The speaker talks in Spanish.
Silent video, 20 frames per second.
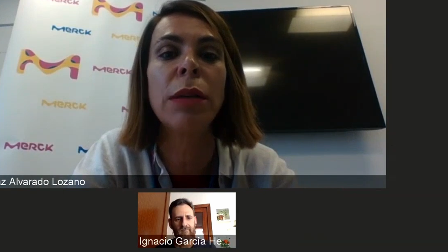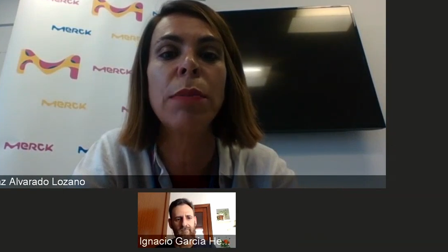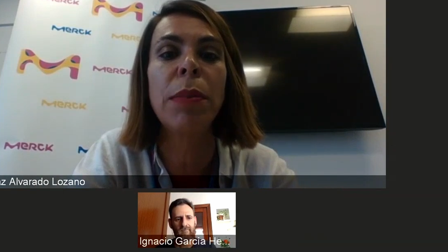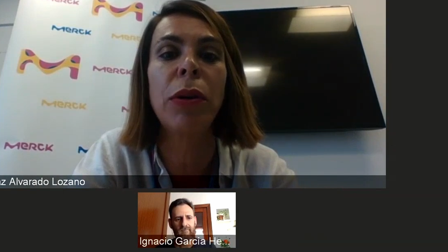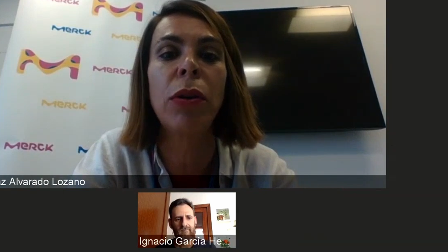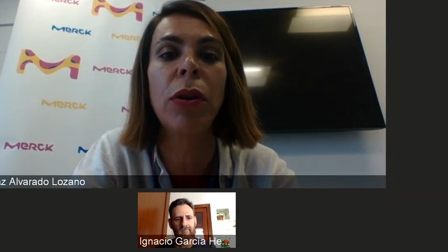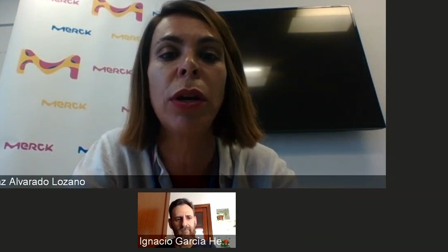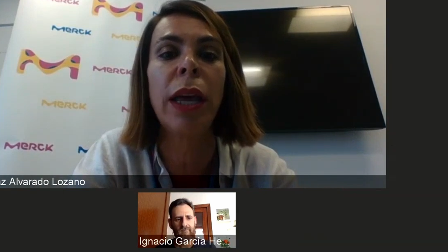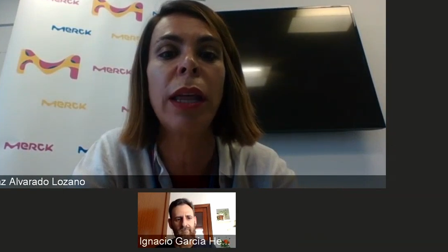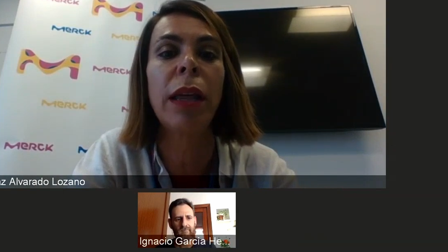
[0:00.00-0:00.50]

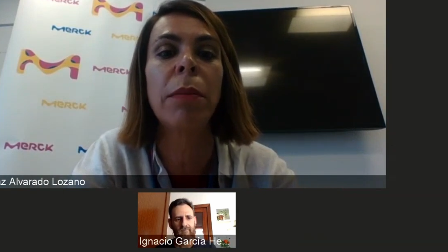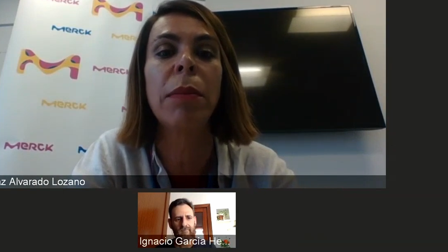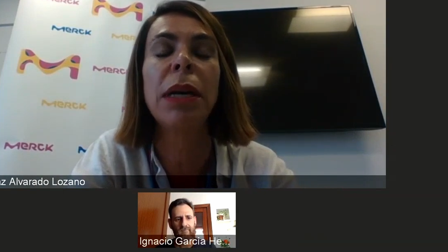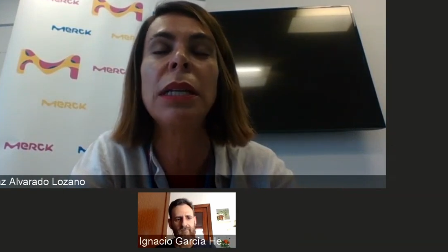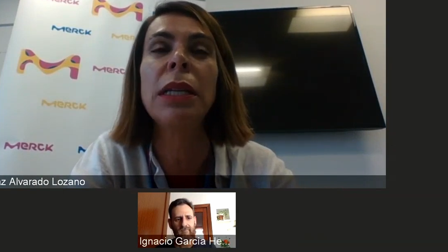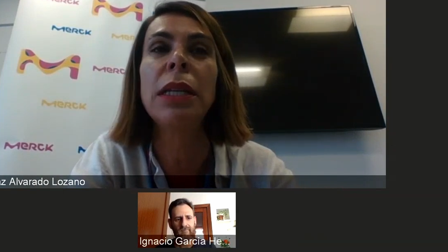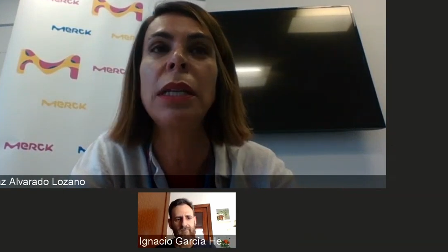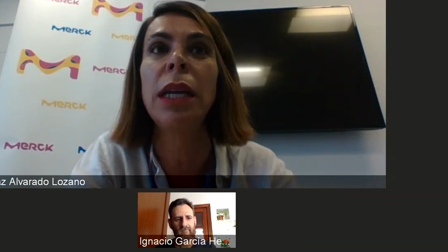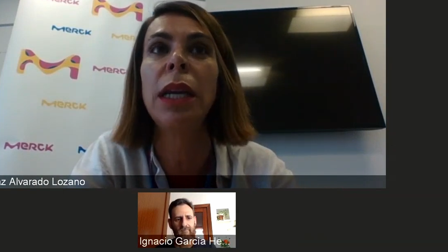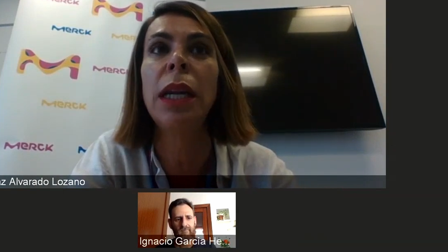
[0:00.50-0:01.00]
pero que
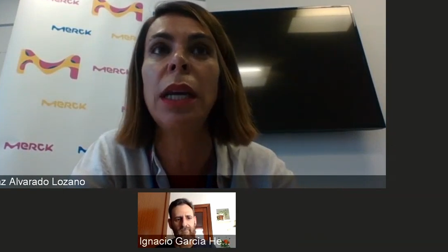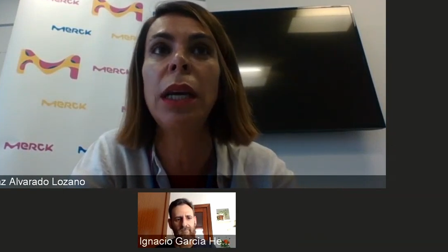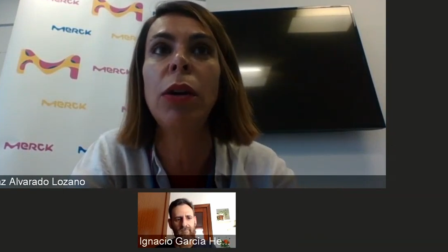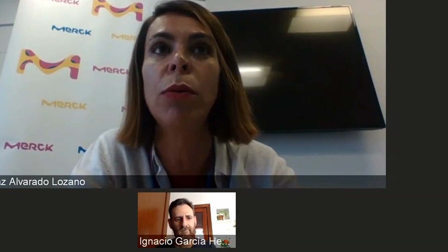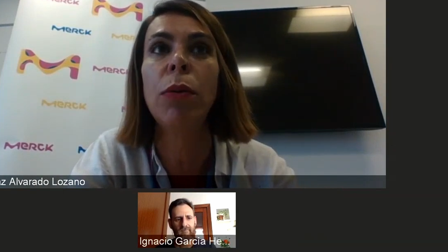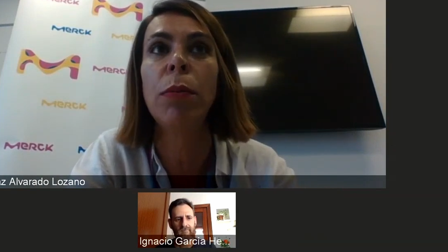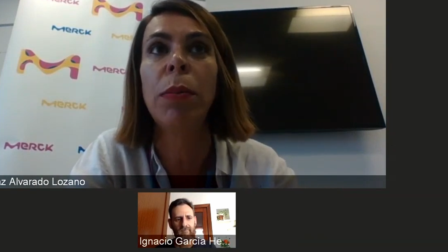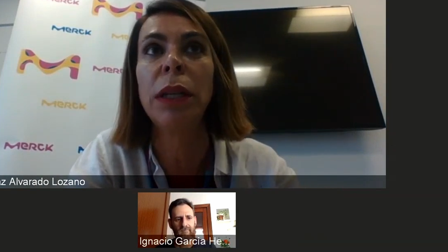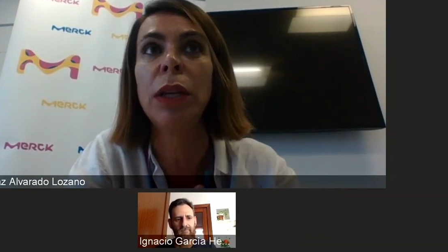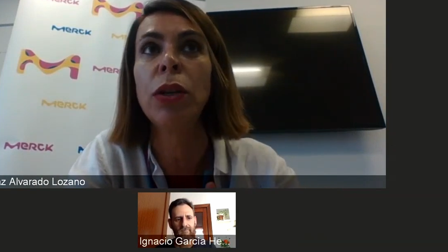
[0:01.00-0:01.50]
además tiene
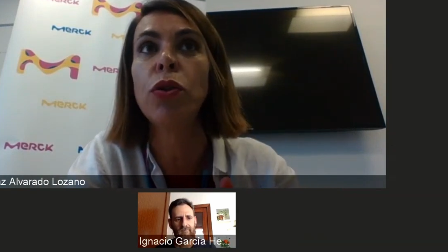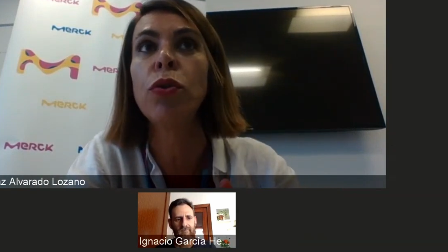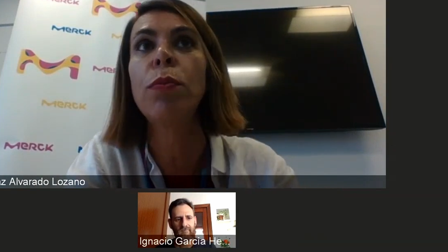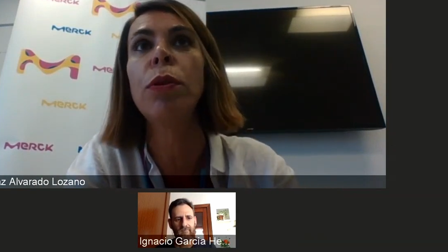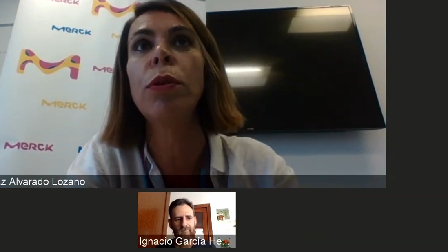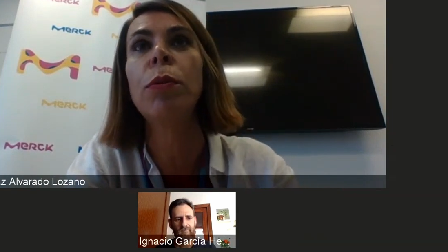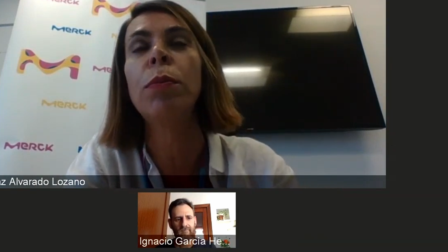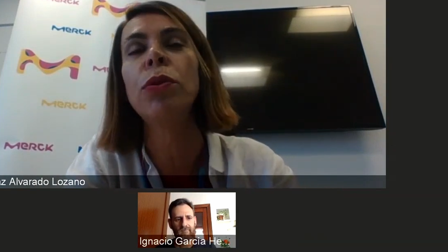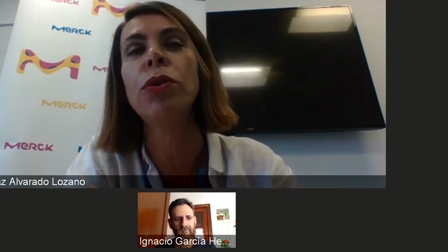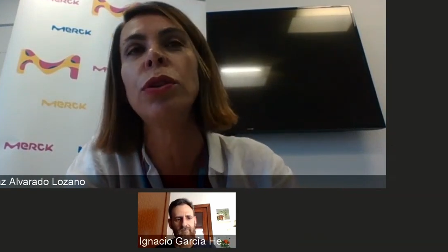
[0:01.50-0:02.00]
como parte de su
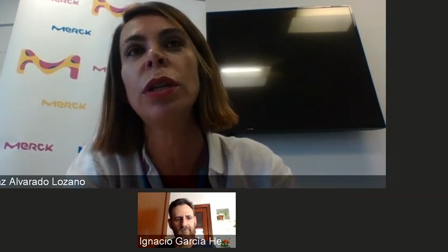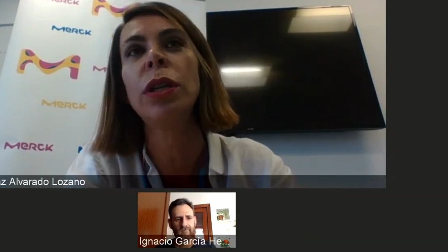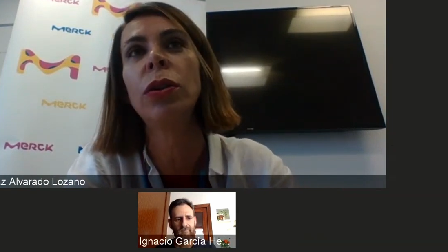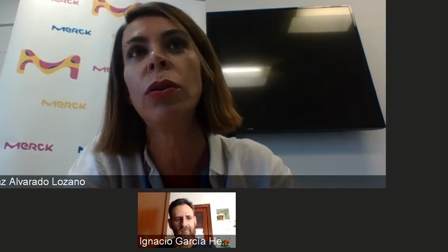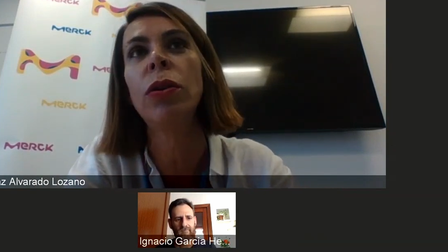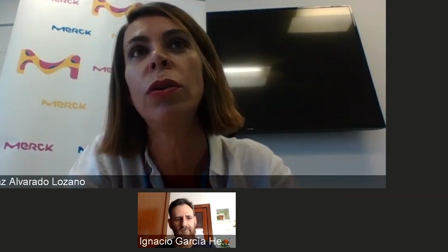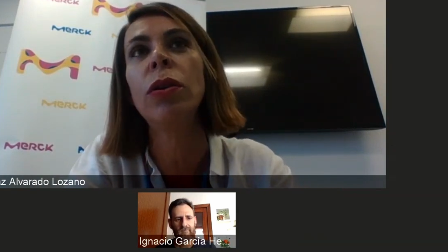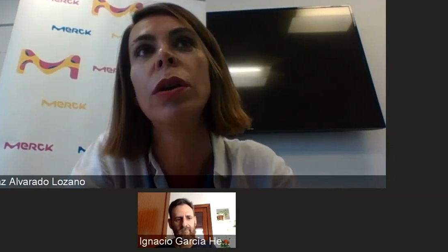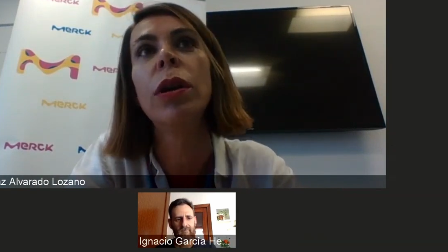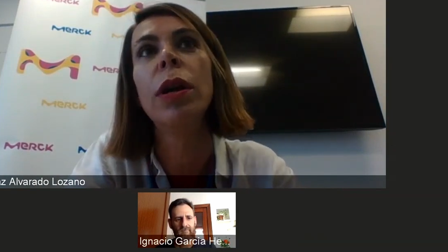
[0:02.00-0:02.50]
propósito,
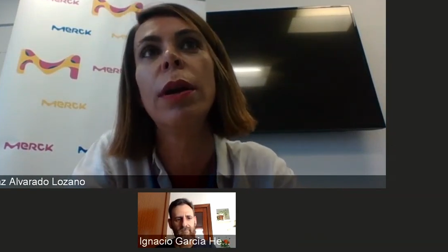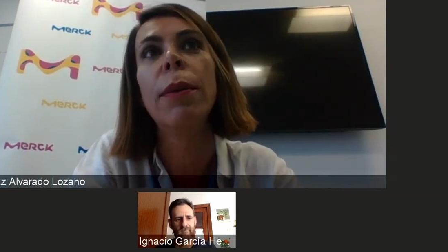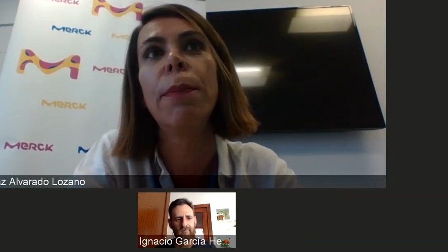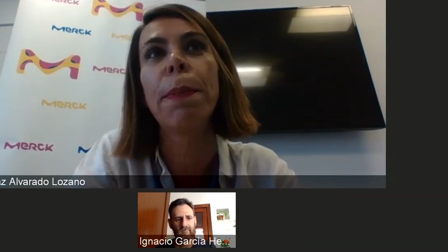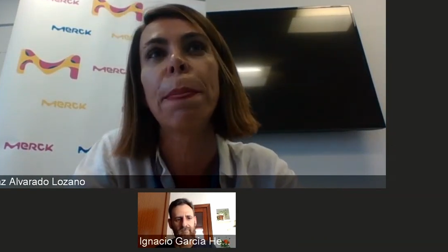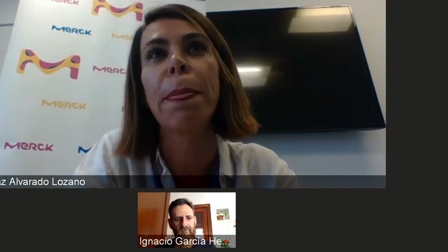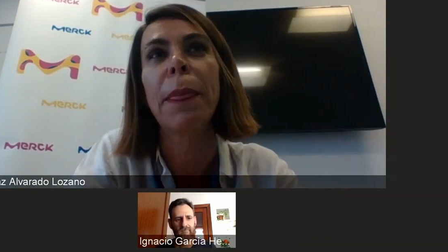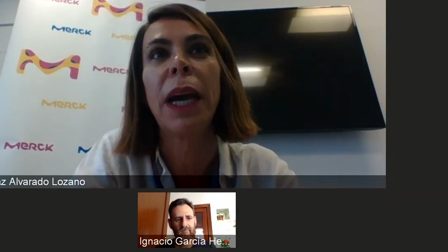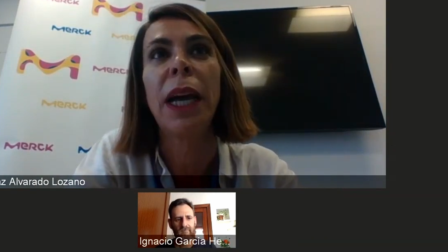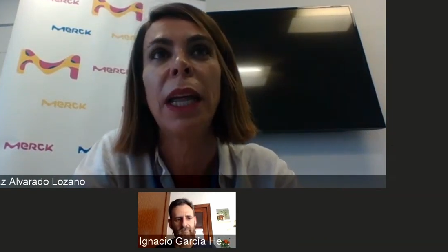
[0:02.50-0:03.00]

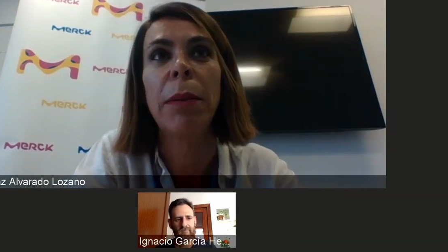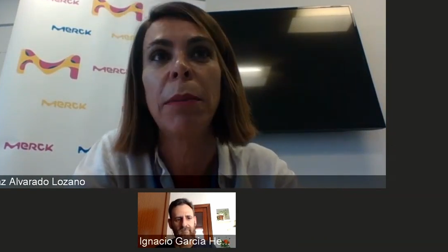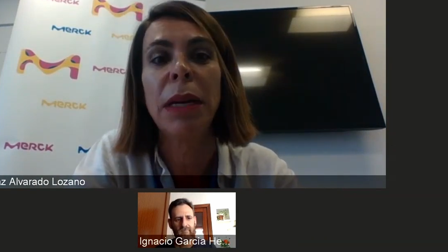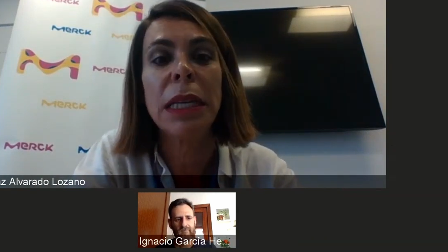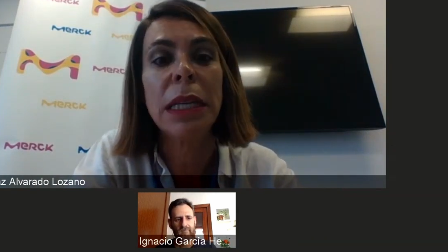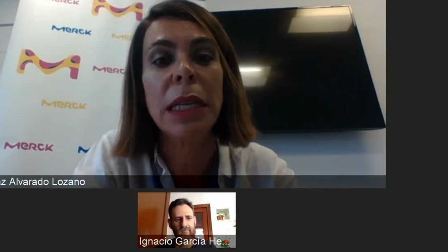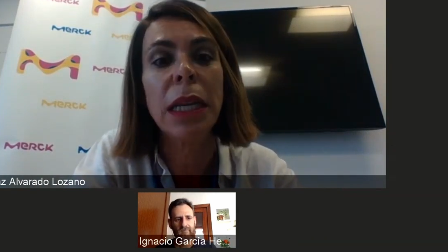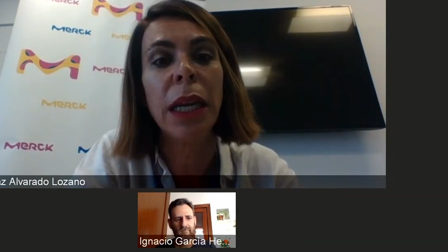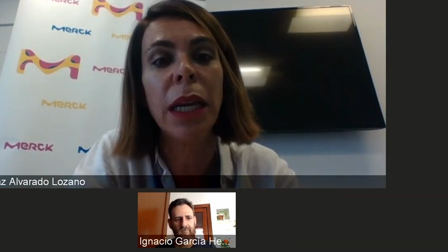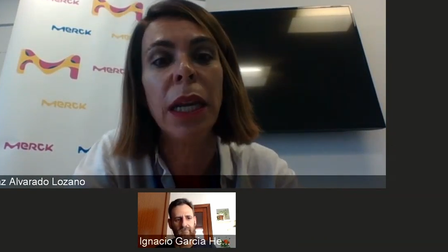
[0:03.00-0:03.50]
además
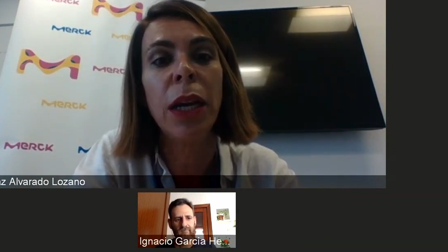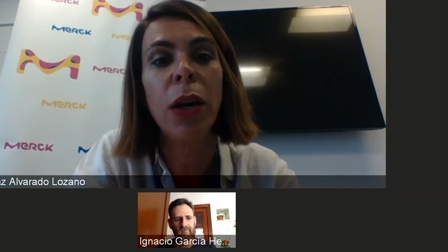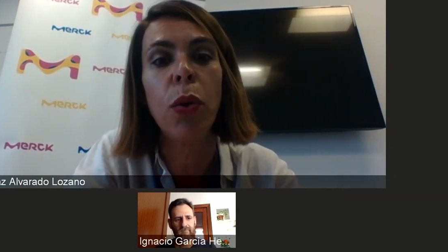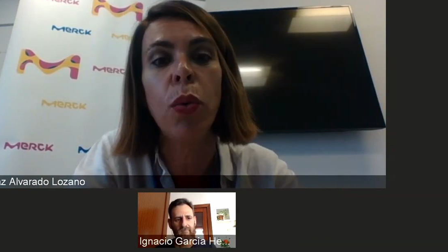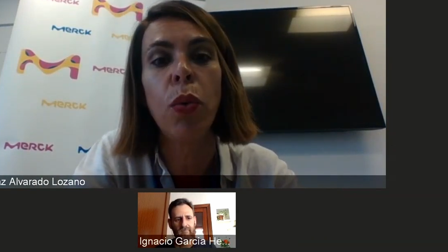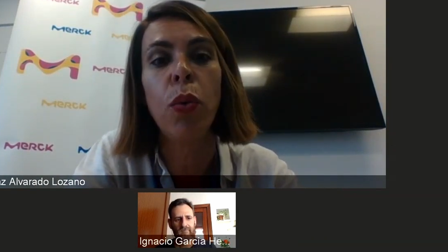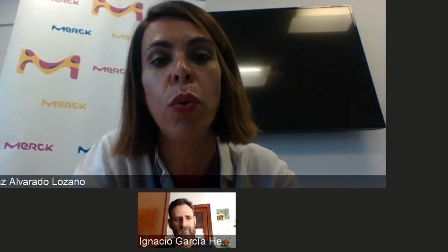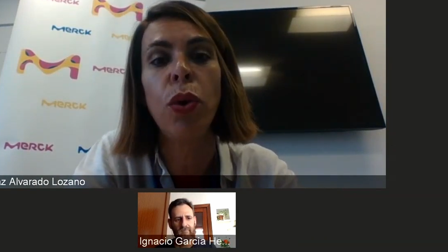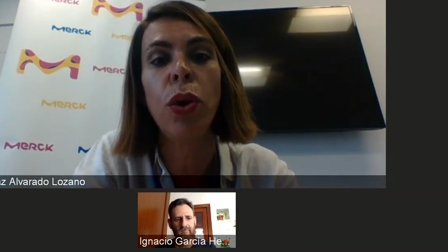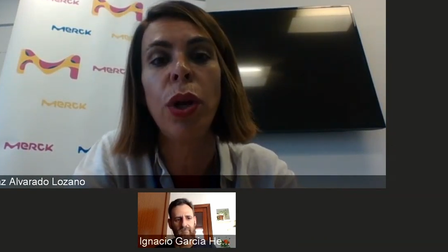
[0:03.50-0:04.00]
tiene
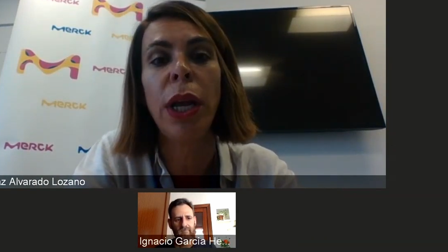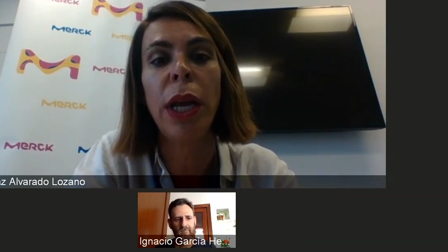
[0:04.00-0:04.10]
un,